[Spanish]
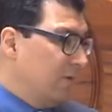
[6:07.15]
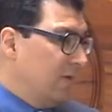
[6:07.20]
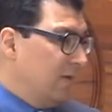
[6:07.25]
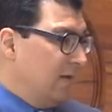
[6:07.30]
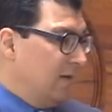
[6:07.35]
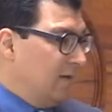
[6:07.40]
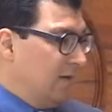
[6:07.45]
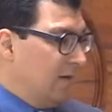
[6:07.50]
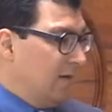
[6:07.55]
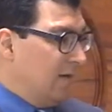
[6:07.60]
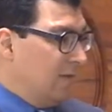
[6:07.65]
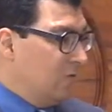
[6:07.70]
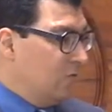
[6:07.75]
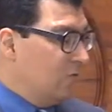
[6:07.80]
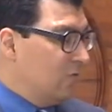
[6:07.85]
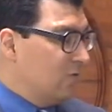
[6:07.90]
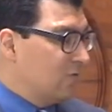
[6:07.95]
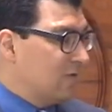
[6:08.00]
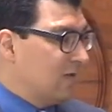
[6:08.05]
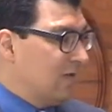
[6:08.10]
eh, en
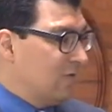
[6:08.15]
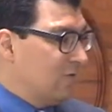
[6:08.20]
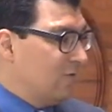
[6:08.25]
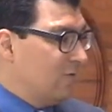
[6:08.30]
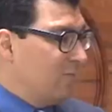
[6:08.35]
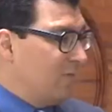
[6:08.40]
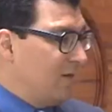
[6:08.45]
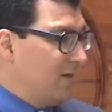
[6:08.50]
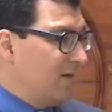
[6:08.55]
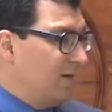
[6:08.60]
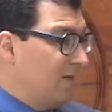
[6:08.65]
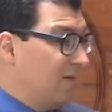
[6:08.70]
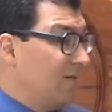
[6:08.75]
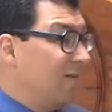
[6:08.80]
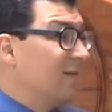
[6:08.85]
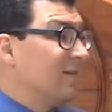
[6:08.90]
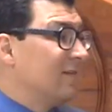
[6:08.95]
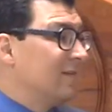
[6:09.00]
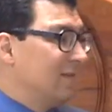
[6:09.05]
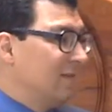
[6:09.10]
algunos casos vienen de
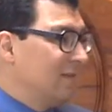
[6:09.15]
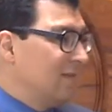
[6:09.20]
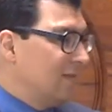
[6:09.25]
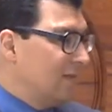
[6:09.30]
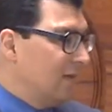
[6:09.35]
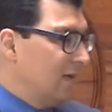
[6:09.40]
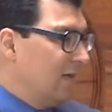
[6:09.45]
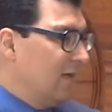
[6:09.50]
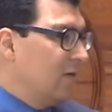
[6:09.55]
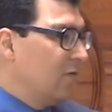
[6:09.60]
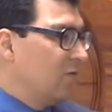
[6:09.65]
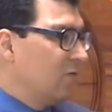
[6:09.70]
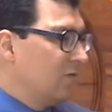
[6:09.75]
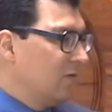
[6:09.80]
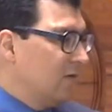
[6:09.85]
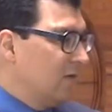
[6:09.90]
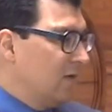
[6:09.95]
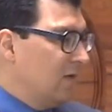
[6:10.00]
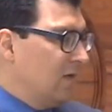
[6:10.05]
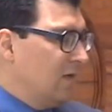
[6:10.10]
bastante lejos.